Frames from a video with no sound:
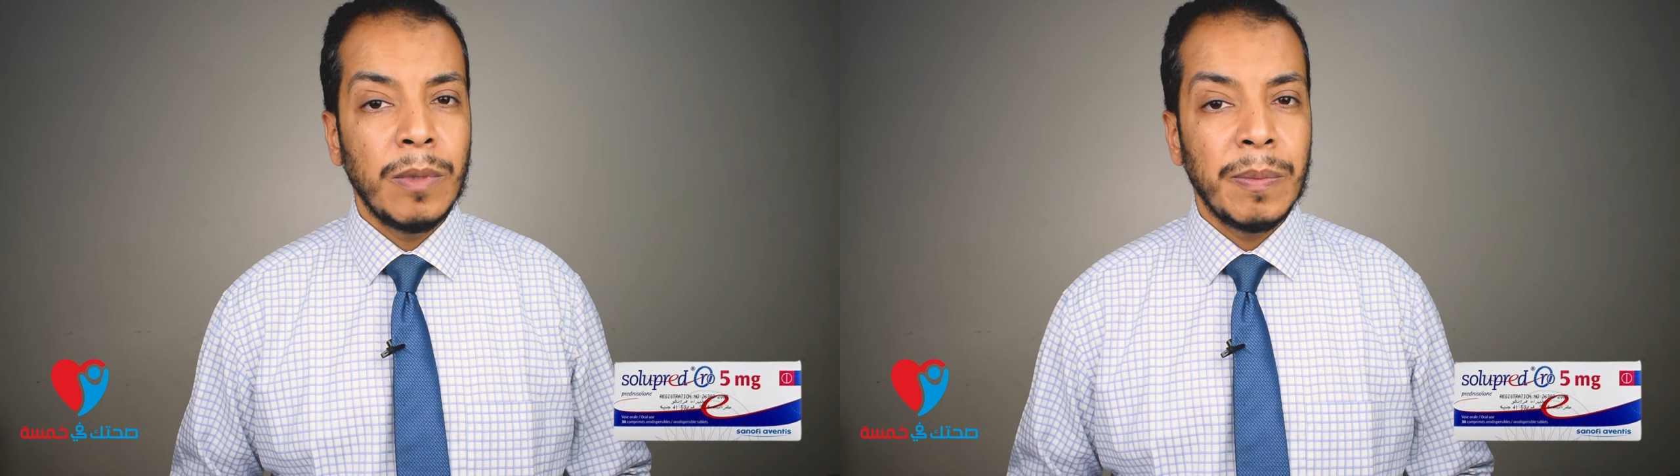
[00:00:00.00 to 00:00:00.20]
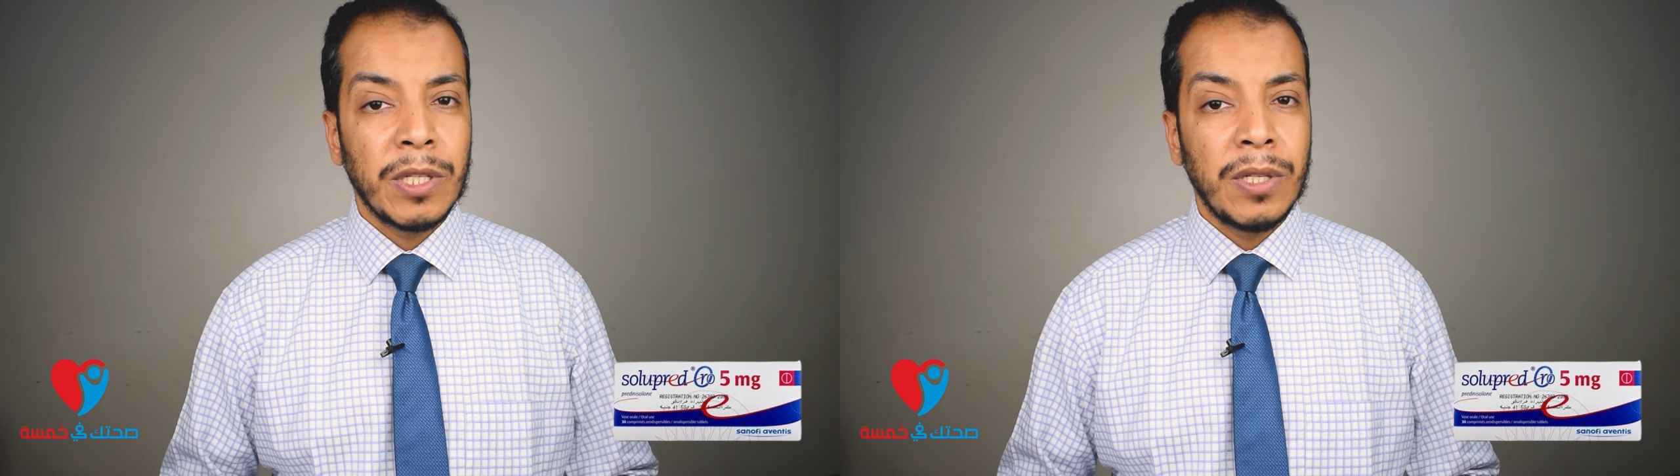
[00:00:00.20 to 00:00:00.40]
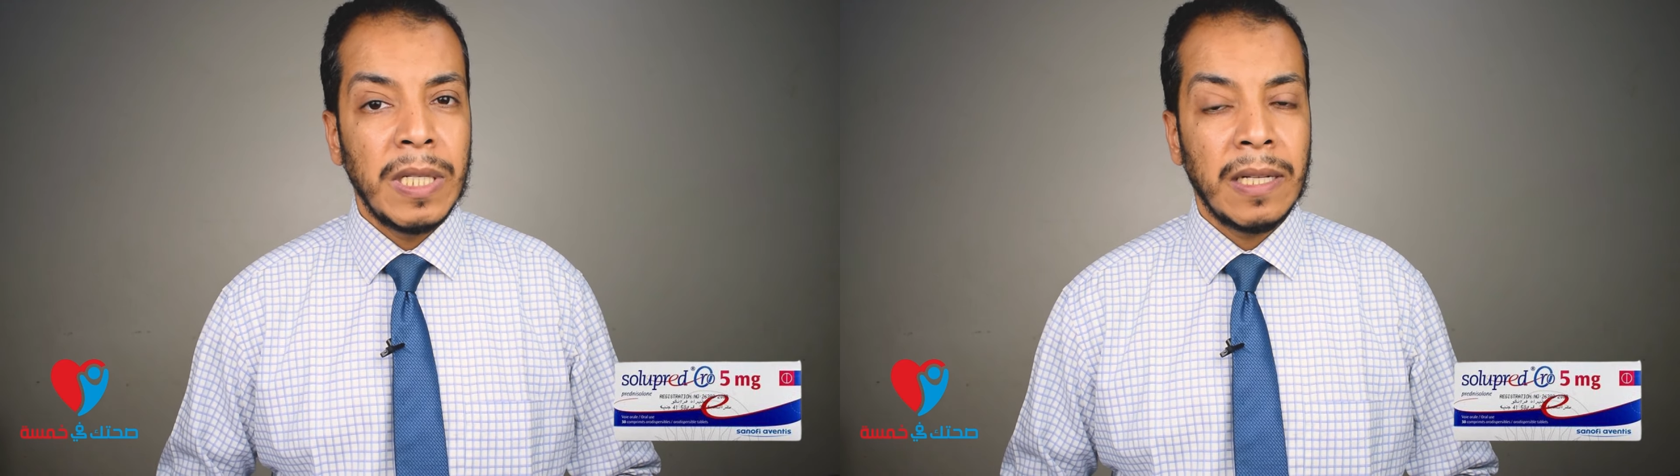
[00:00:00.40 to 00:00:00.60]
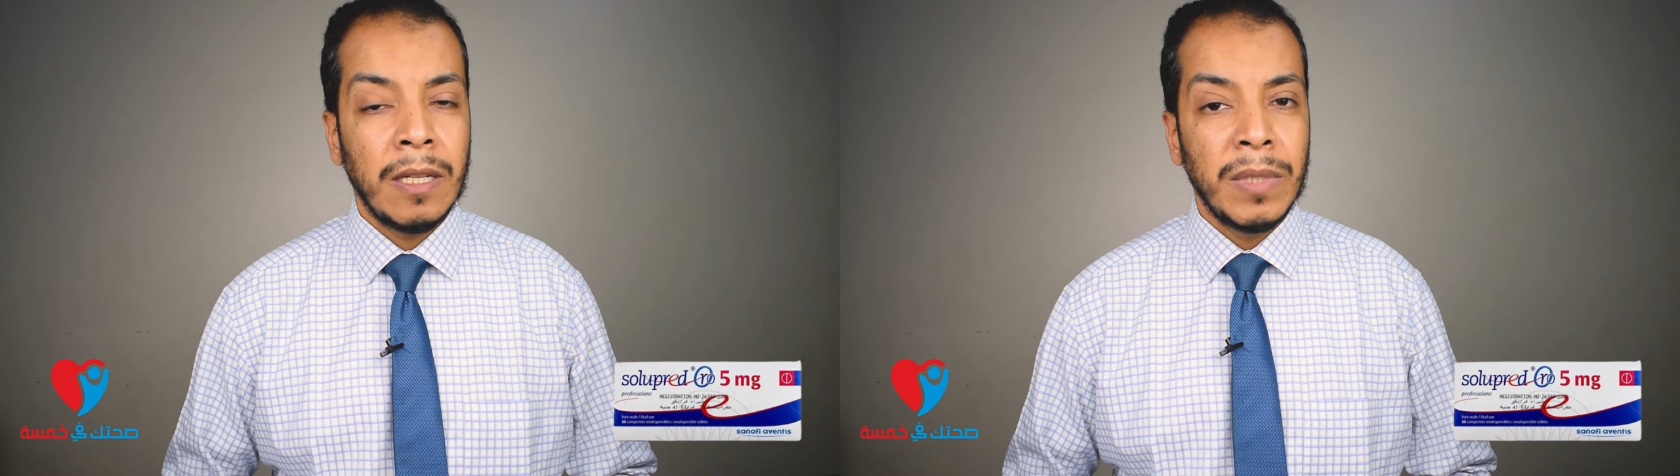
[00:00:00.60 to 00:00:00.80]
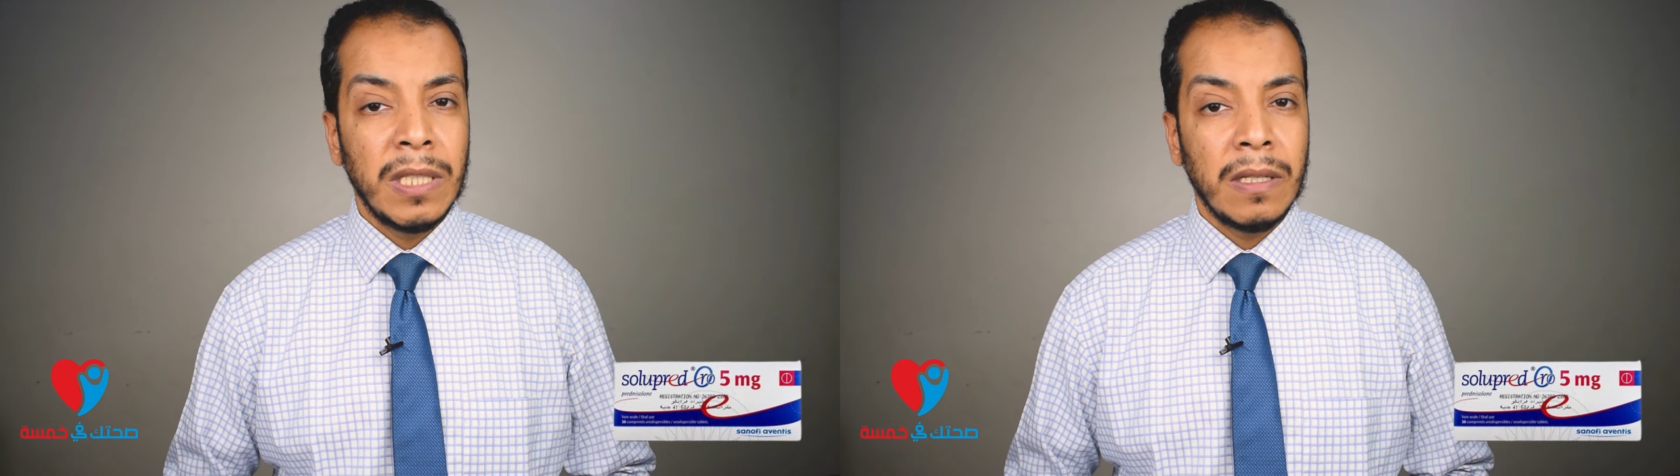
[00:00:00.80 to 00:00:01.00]
بيمشينا
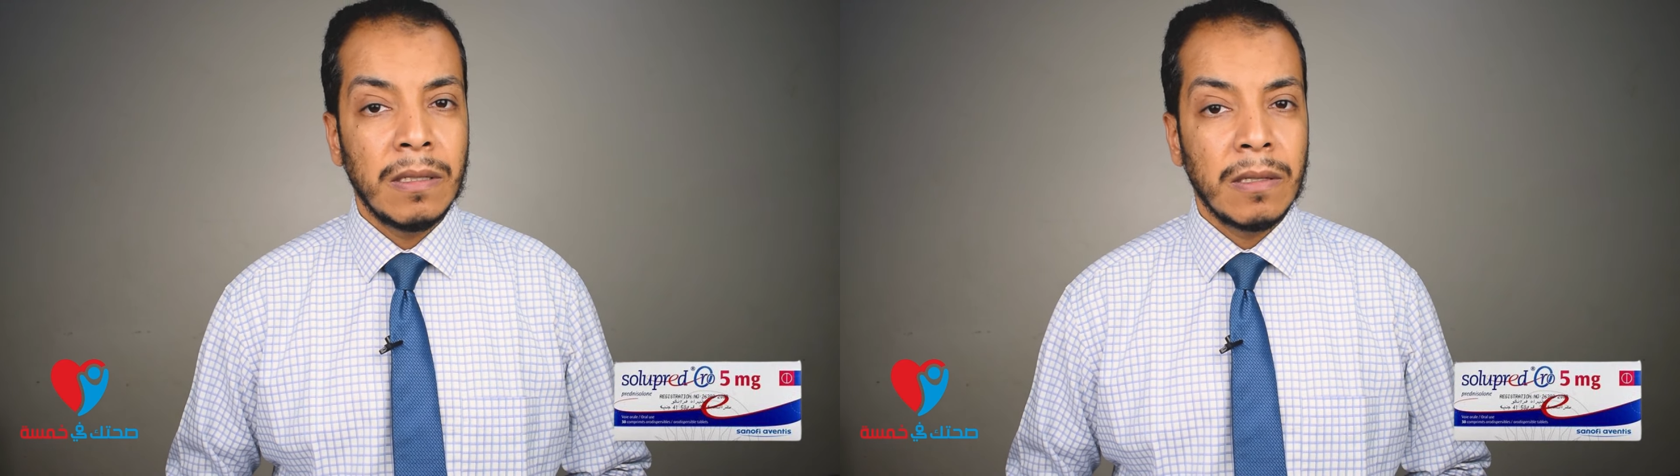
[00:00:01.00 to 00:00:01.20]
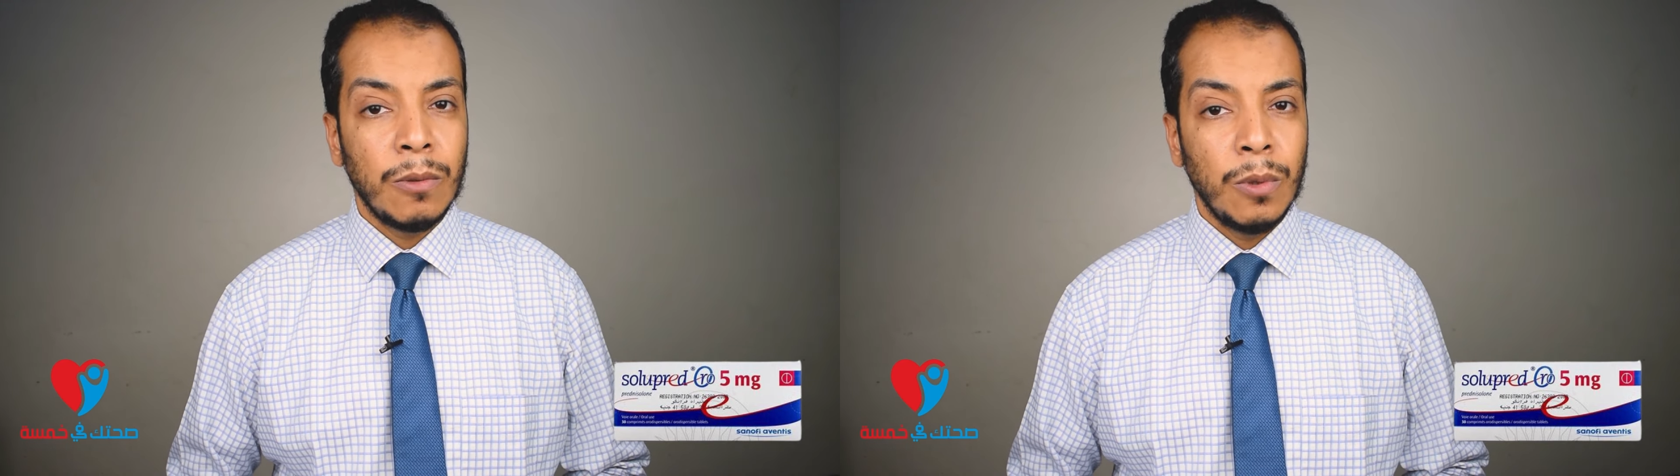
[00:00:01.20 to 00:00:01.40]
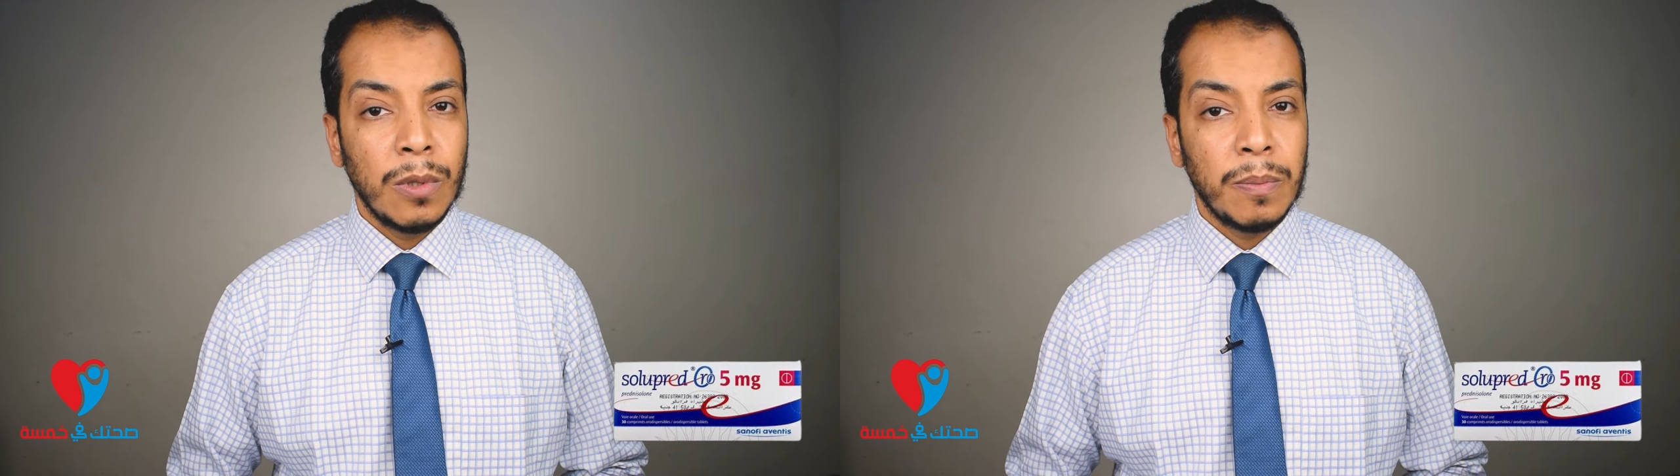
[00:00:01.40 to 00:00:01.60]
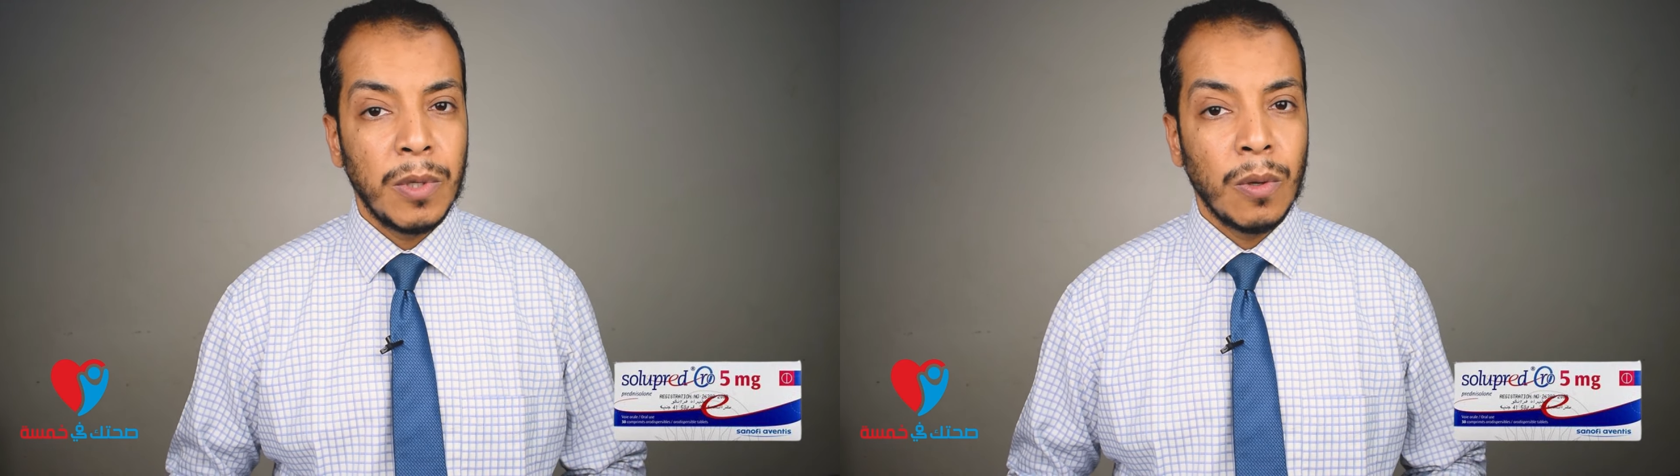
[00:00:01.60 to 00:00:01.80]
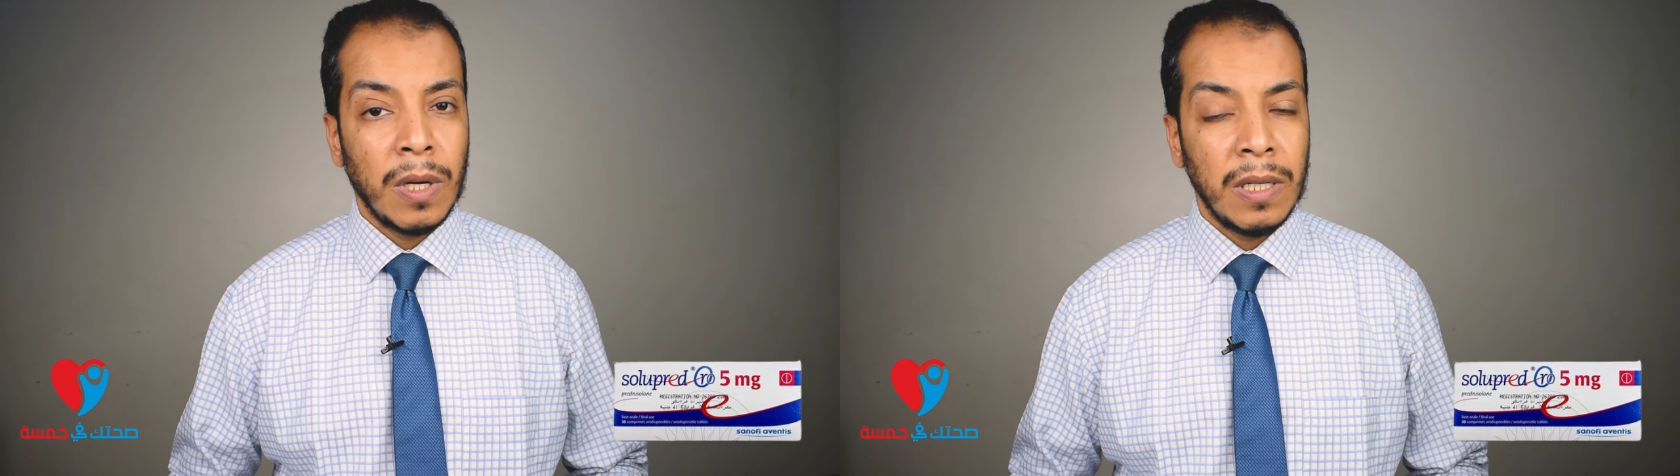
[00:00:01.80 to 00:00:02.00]
على مينتننس دوز
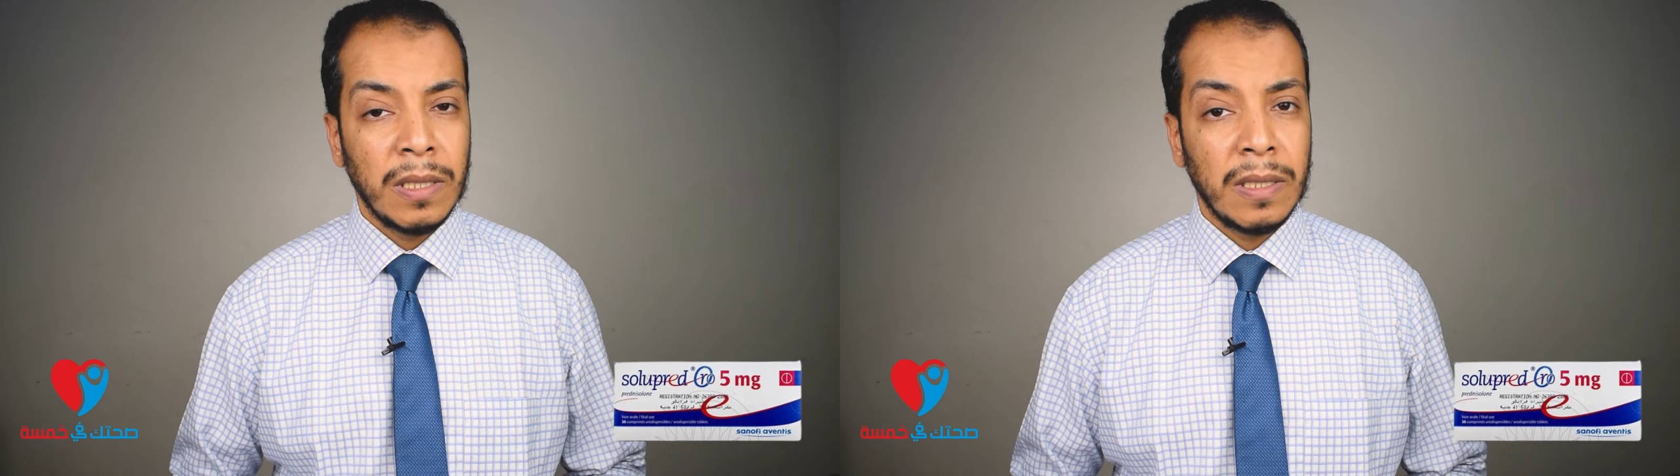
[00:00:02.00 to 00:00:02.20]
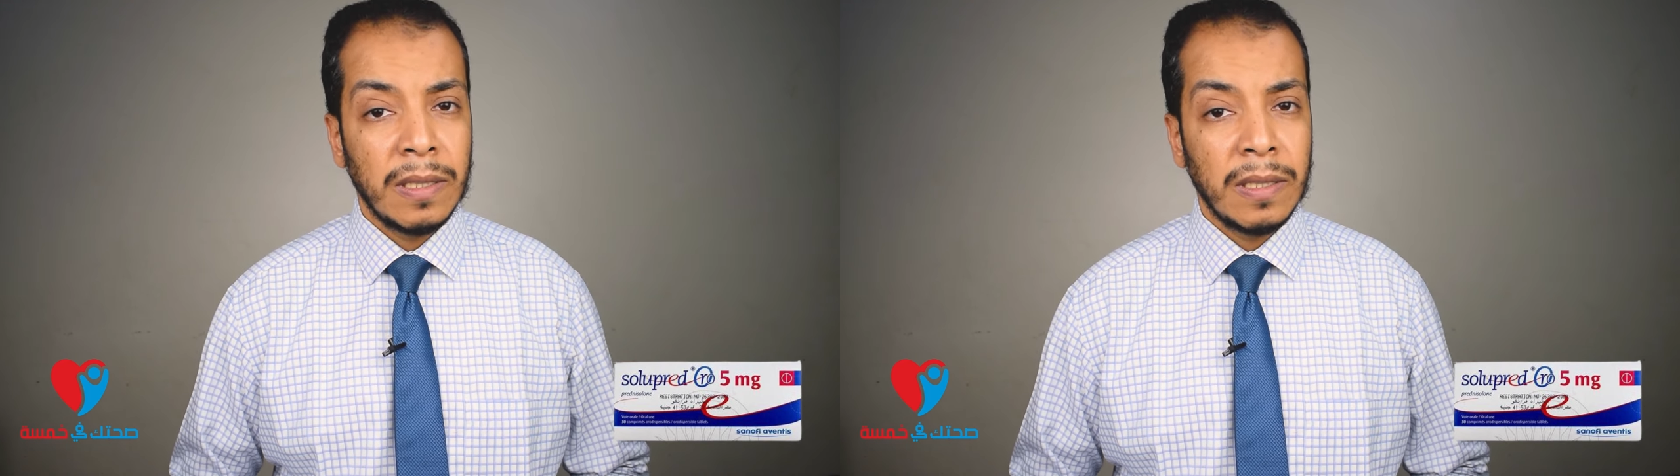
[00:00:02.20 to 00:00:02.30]
بجرعات